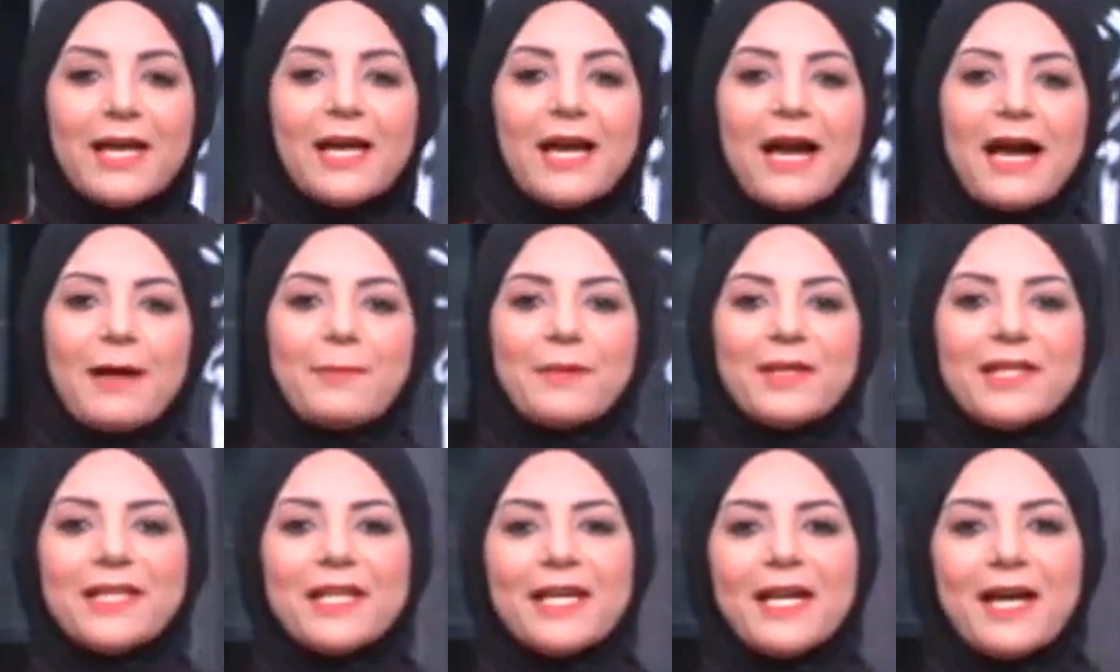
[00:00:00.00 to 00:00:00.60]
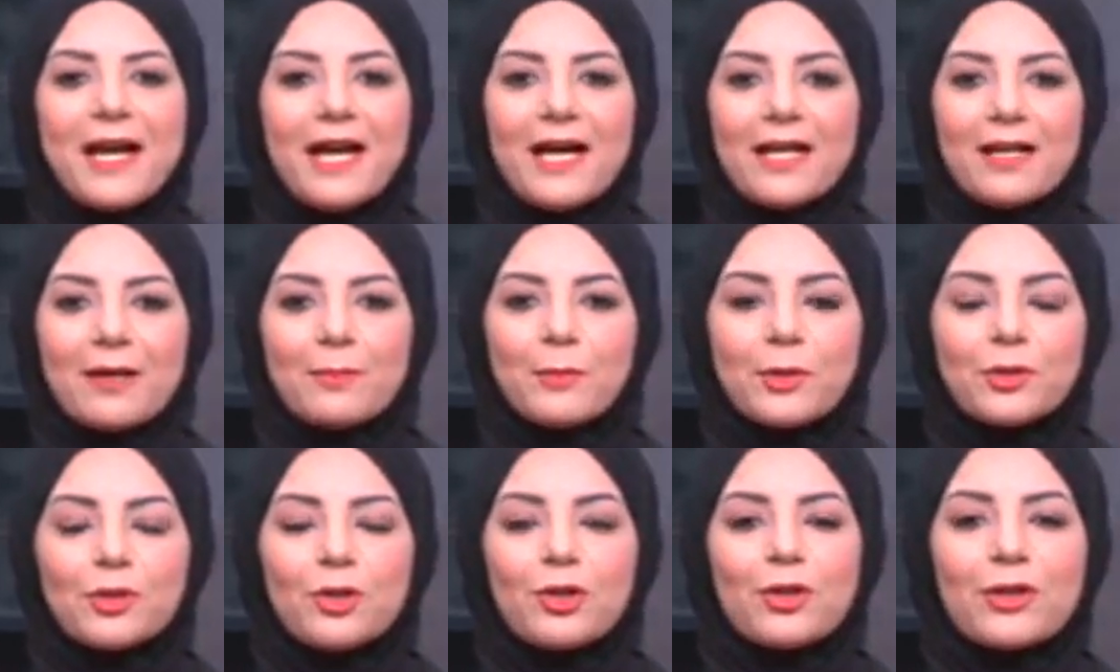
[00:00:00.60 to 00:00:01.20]
عملناها على
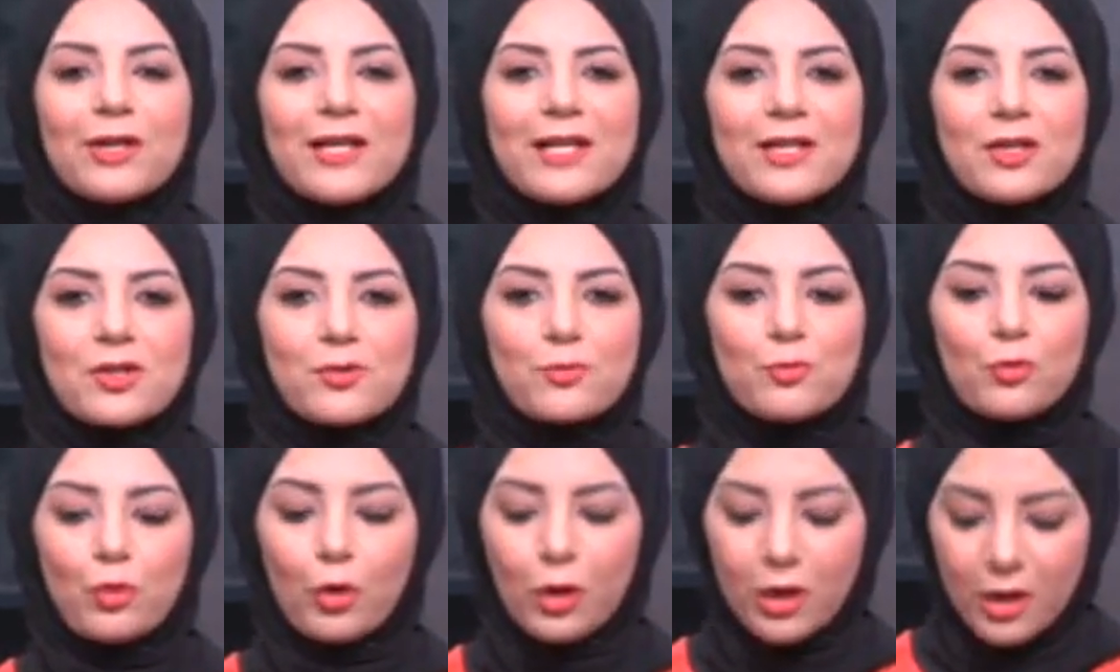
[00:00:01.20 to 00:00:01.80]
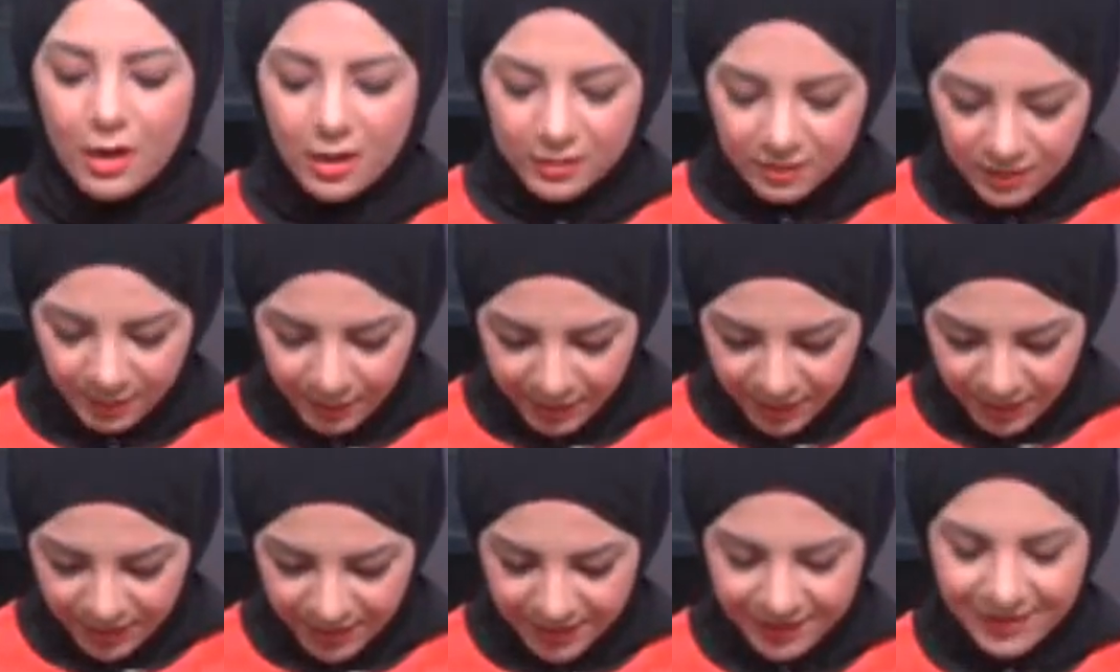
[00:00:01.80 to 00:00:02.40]
مدار الاسبوع
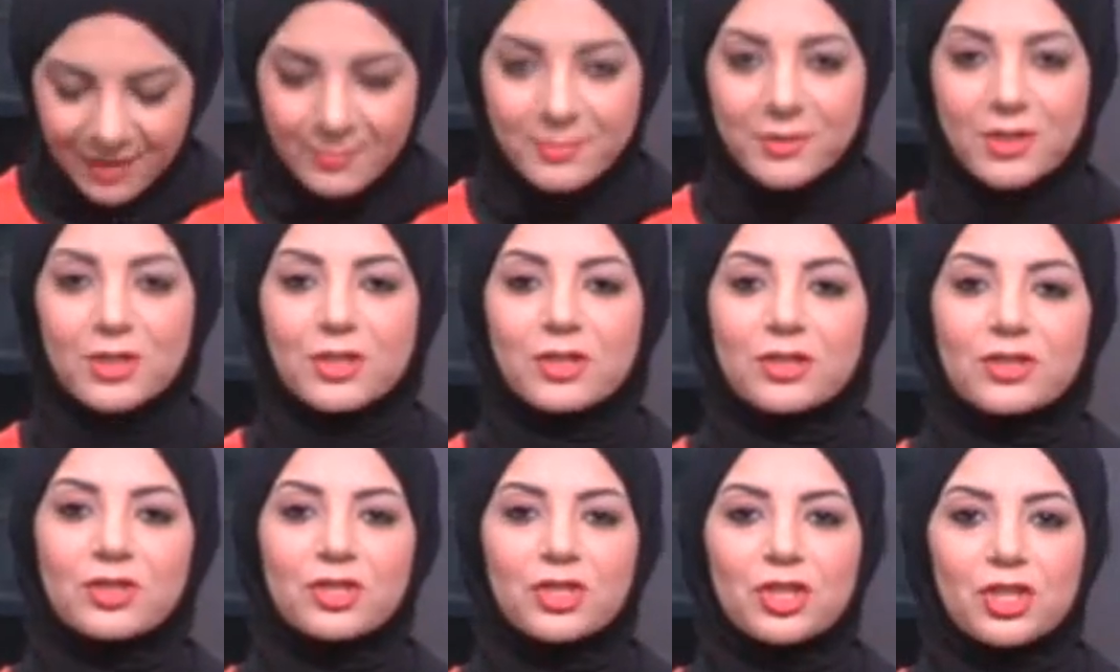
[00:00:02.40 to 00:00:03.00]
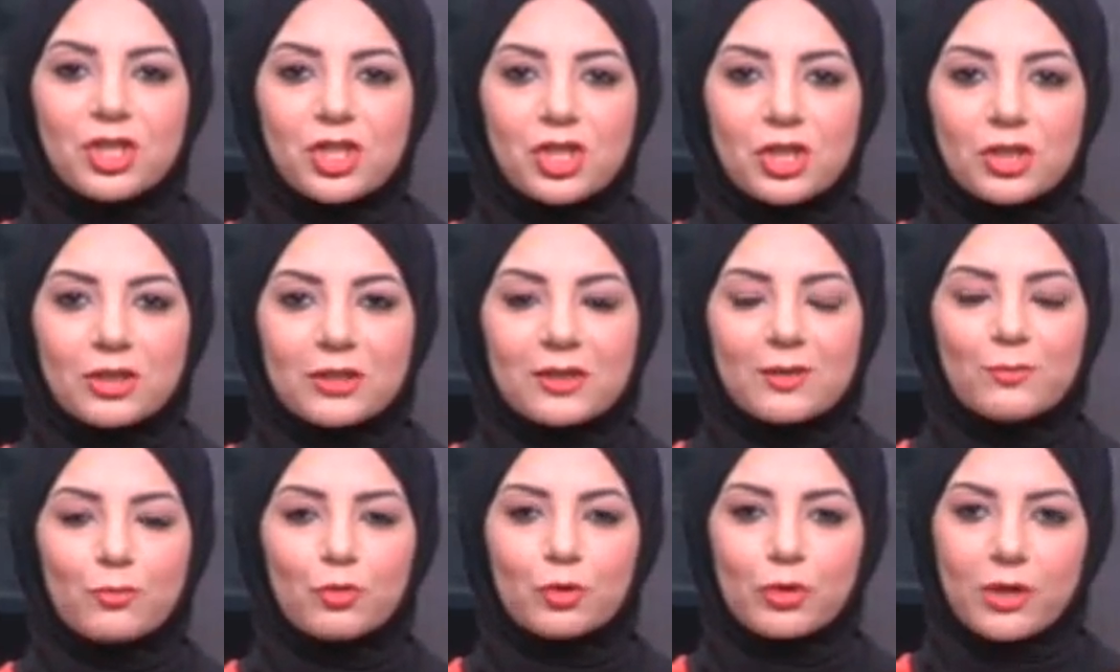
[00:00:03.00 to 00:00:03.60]
طبعا انا لابسه تيشيرت
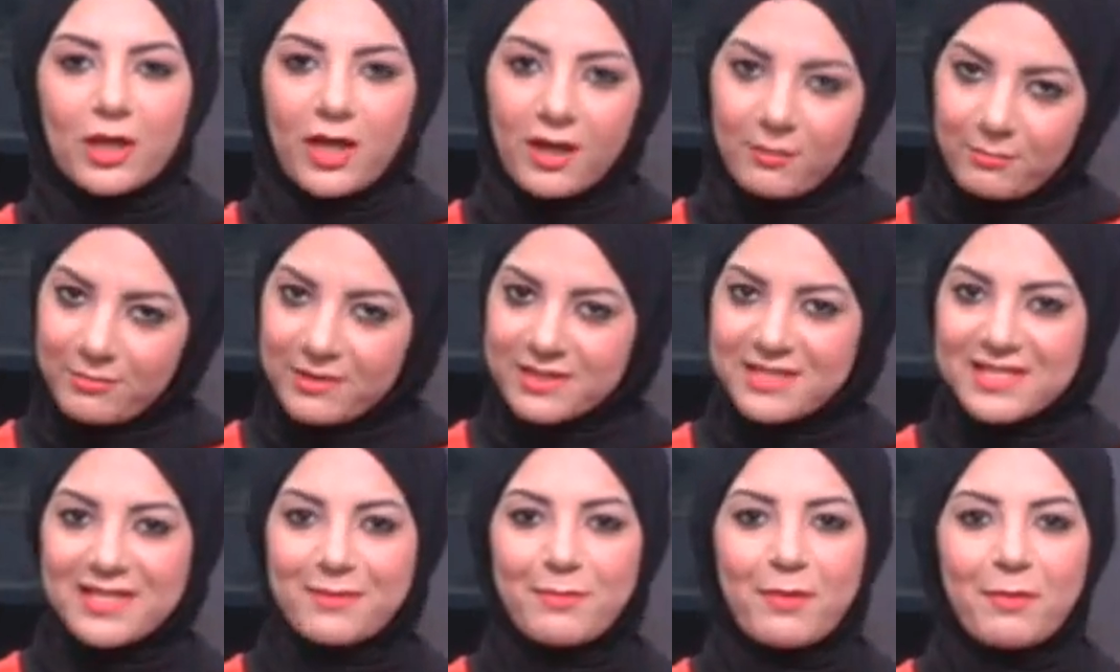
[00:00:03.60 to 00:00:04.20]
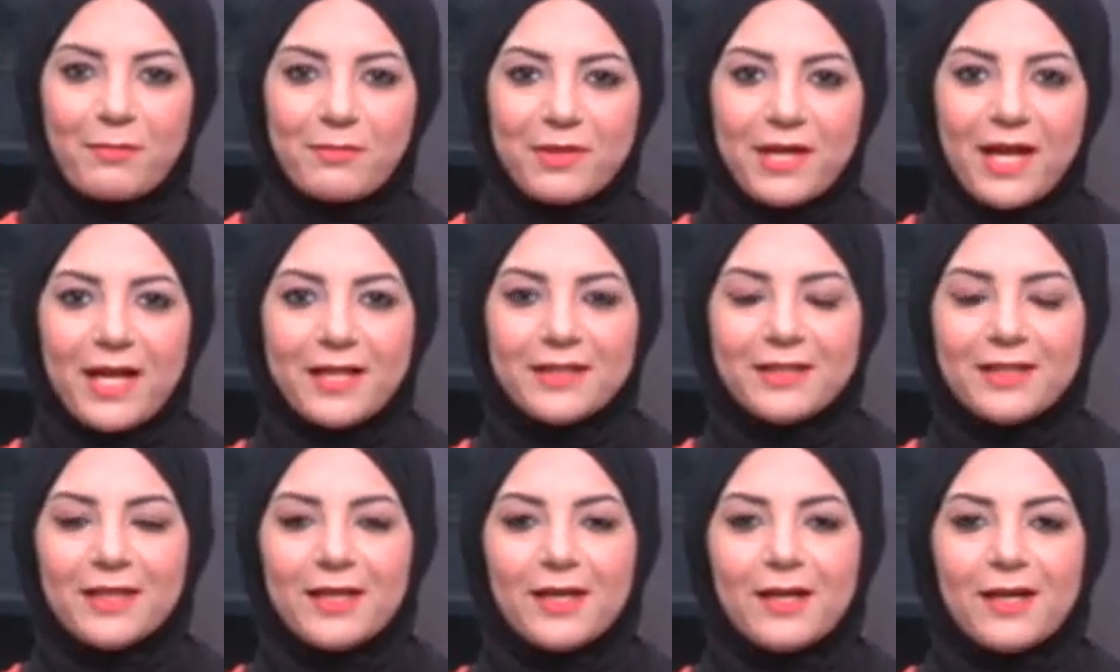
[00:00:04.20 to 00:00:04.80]
المنتخب لسبب
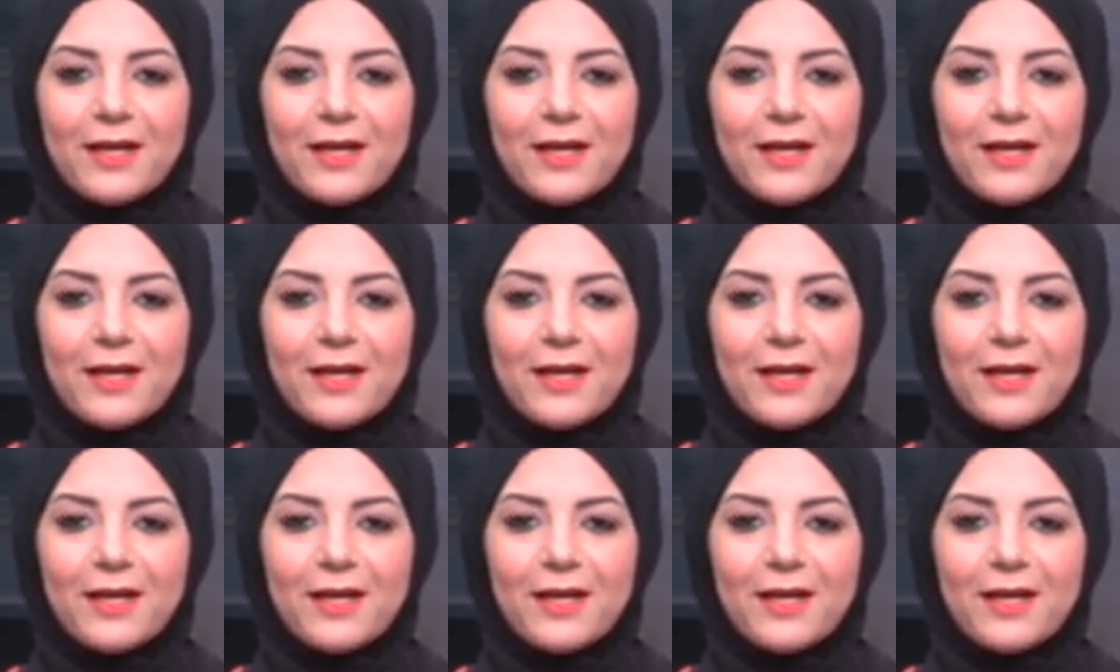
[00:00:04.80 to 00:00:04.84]
يعني